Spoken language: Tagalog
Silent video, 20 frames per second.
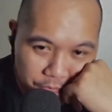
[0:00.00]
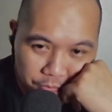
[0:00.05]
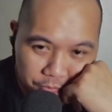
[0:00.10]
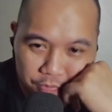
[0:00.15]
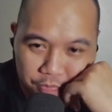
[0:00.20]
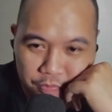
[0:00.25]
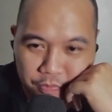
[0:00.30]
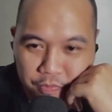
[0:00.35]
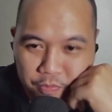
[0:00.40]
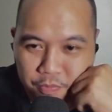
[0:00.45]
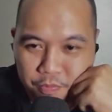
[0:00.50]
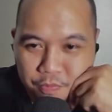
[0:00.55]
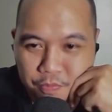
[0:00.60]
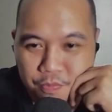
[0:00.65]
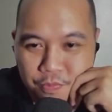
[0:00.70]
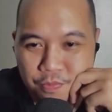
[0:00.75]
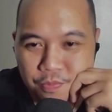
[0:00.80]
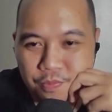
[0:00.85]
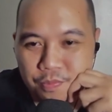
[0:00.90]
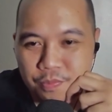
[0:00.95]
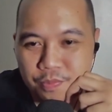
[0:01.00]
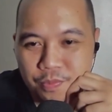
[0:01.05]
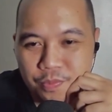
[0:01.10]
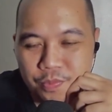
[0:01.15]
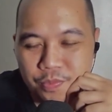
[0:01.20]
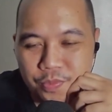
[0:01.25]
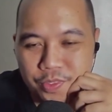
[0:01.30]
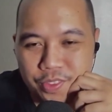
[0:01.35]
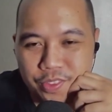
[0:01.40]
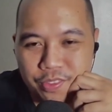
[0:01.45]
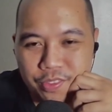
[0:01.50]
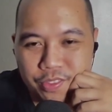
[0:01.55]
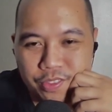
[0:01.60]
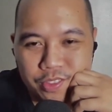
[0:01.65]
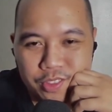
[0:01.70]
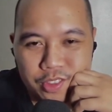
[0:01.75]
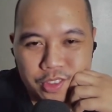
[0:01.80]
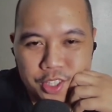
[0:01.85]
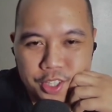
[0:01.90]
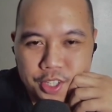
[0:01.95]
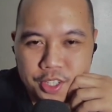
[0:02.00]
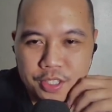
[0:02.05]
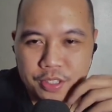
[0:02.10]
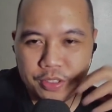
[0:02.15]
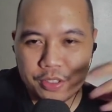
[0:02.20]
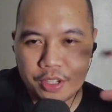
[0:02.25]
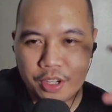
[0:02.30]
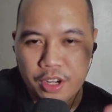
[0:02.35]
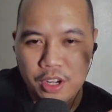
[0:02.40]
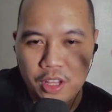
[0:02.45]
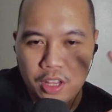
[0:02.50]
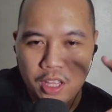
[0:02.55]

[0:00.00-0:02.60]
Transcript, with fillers: Um, They're oo. still